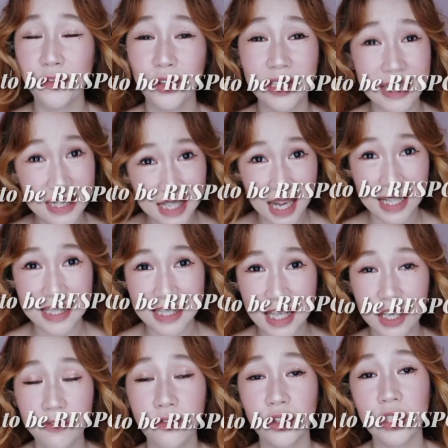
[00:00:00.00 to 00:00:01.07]
for this cat's
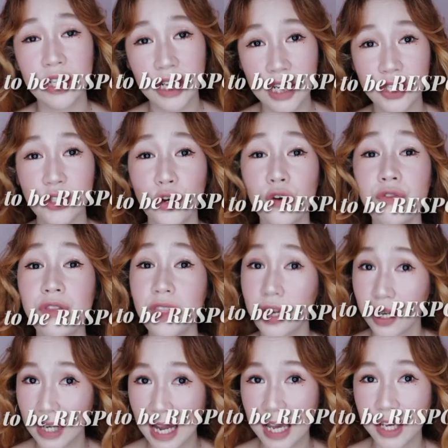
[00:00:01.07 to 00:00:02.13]
life, for the rest of
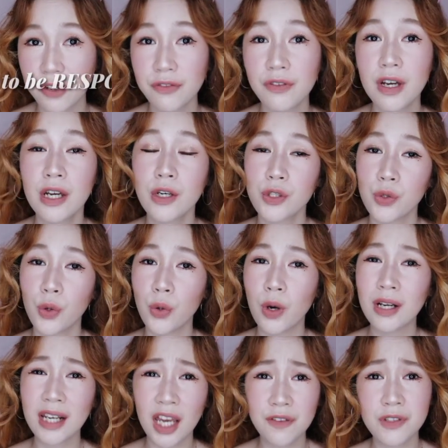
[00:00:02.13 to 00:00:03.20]
their life? So,
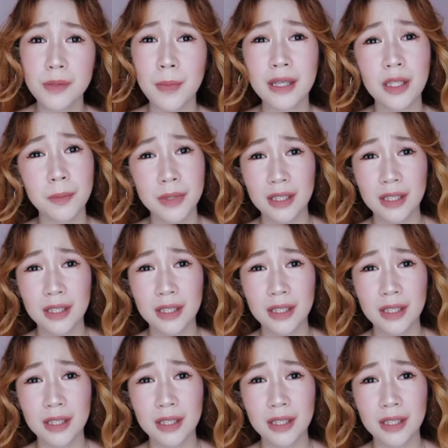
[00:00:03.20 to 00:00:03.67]
ang lifespan